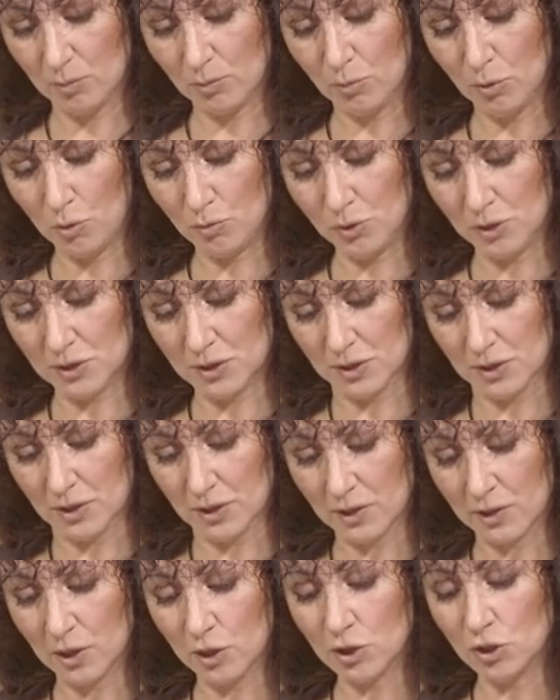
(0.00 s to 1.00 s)
Помните,
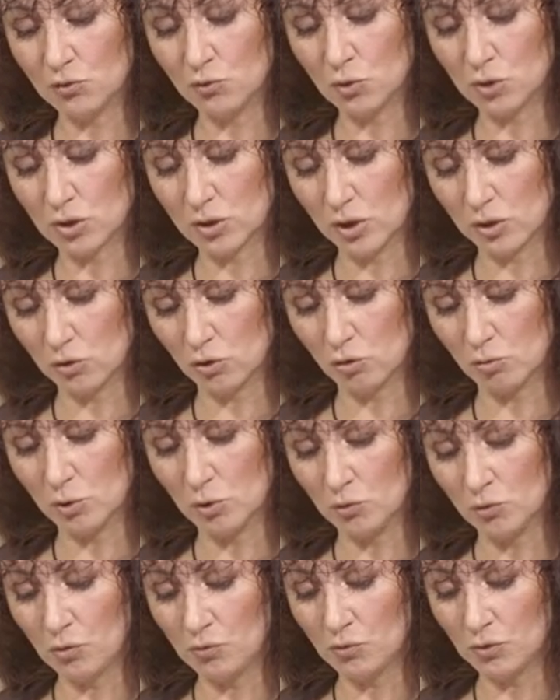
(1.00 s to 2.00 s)
для чего статуям
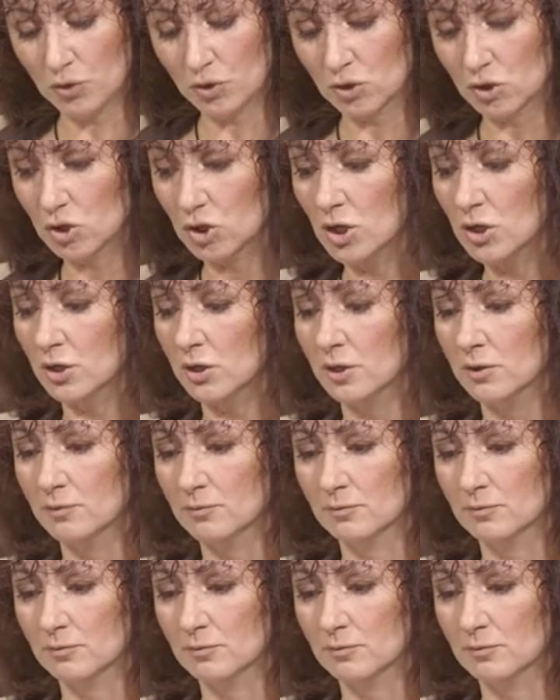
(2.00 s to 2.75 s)
львов шары?»